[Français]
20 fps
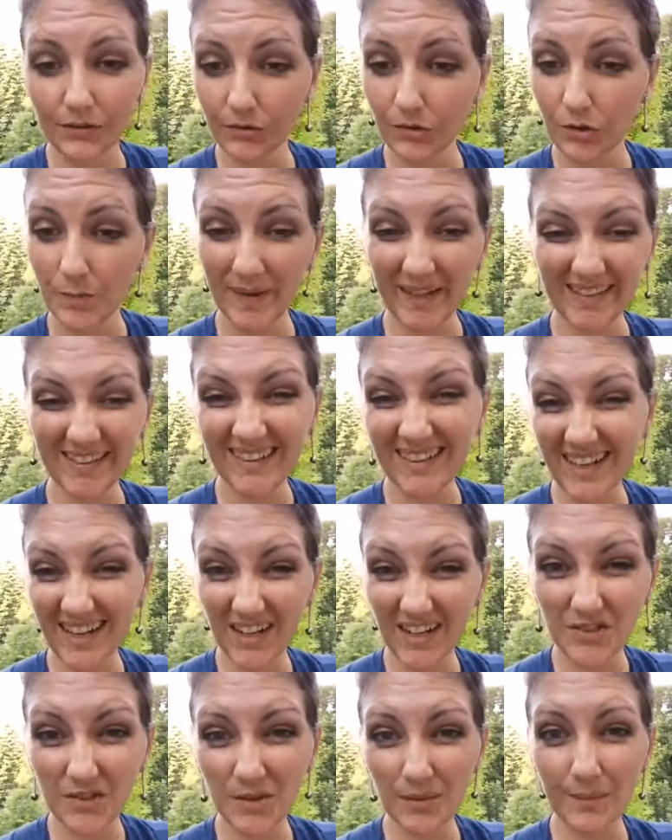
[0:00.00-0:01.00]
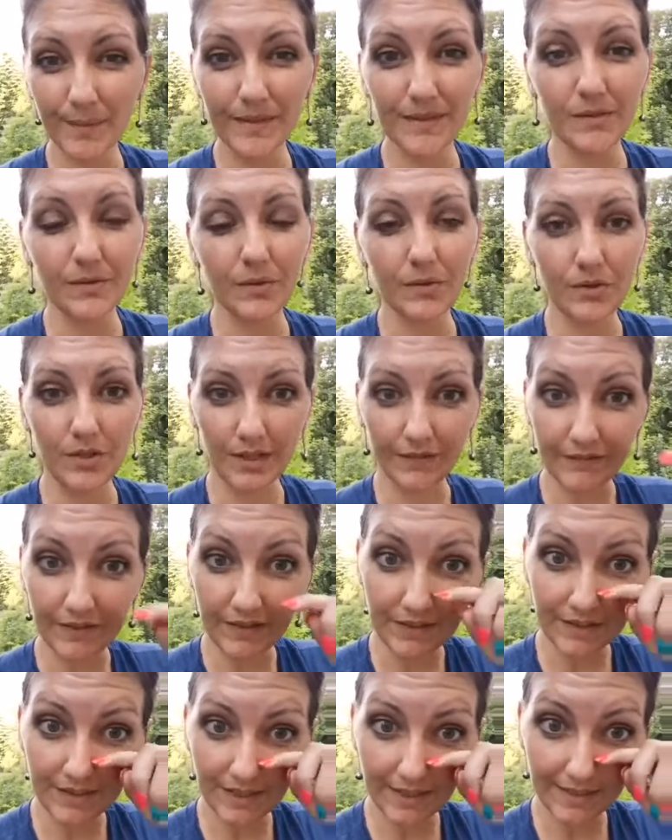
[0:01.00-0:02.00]
Donc je perdais de l'argent parce que j'avais
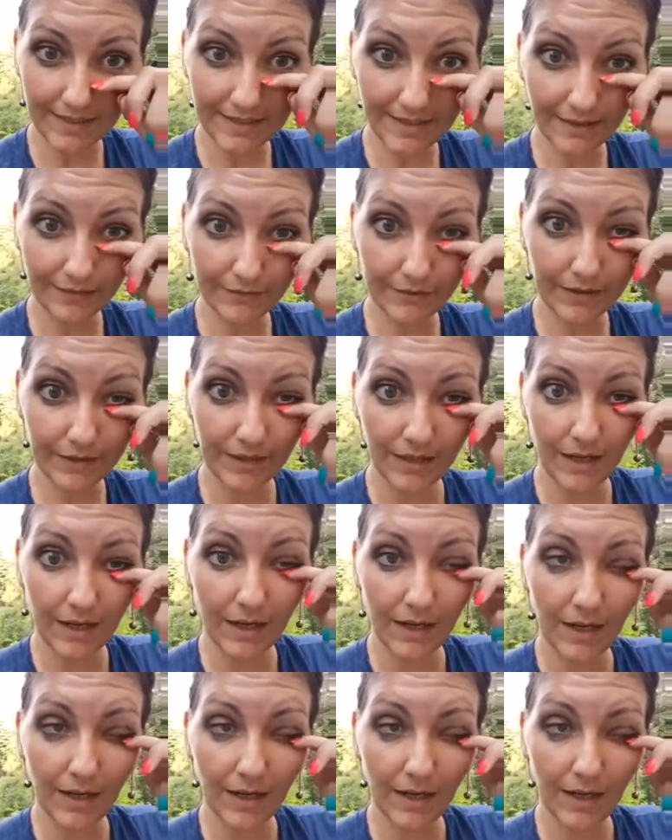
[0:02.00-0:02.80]
déjà réservé